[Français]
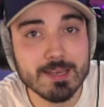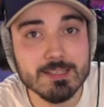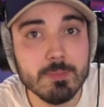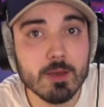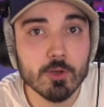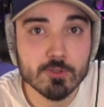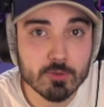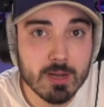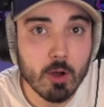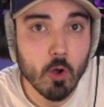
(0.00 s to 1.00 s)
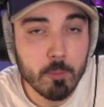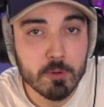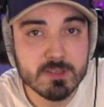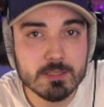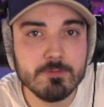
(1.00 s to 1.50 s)
animée euh, Solar
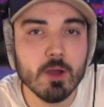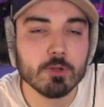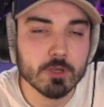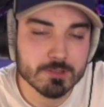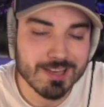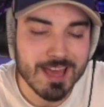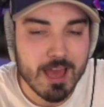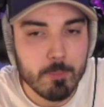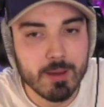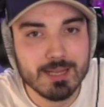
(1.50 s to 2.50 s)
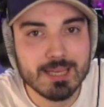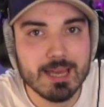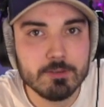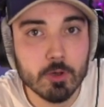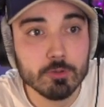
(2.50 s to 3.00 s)
Opposite, fait entre autres par les
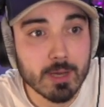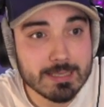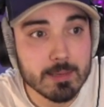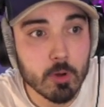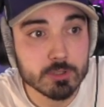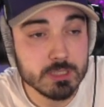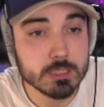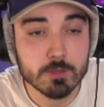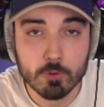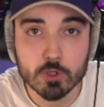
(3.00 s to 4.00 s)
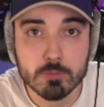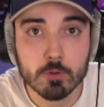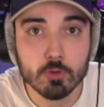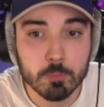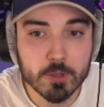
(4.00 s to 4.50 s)
créateurs de Rick et Morty, qui est franchement
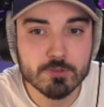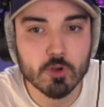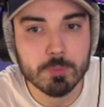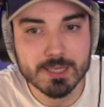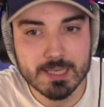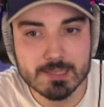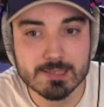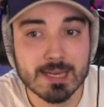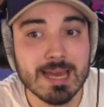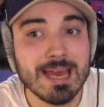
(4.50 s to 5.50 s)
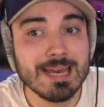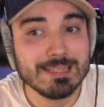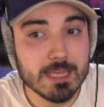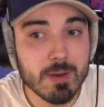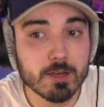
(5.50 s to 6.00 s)
une bonne surprise,
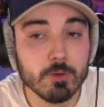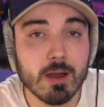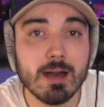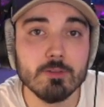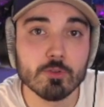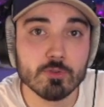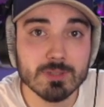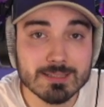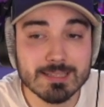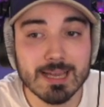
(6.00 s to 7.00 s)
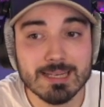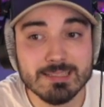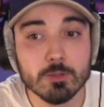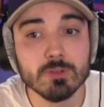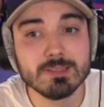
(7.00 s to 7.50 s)
débarquera dans son
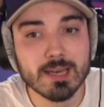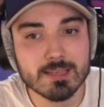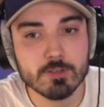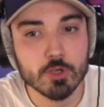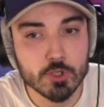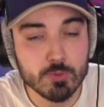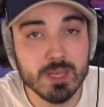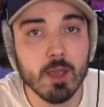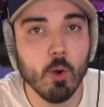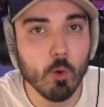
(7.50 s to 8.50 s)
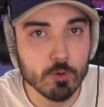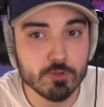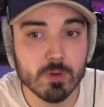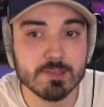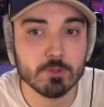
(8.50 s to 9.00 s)
intégralité le 13 juillet aux
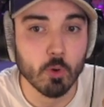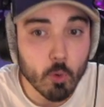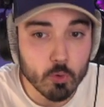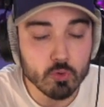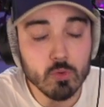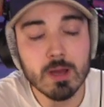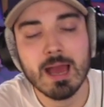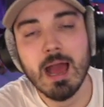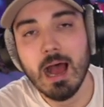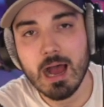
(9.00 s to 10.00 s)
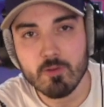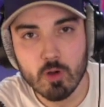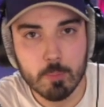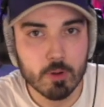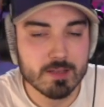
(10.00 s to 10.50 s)
US sur Hulu. À
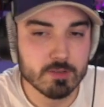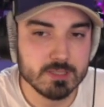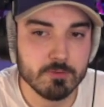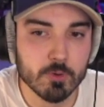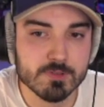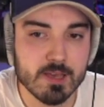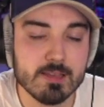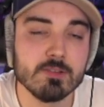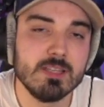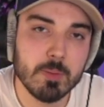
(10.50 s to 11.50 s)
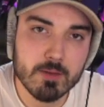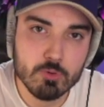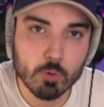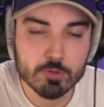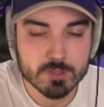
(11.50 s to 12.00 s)
voir pour la sortie française, c'est prévu
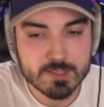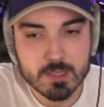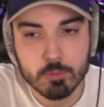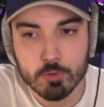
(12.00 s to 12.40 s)
donc sur Disney+,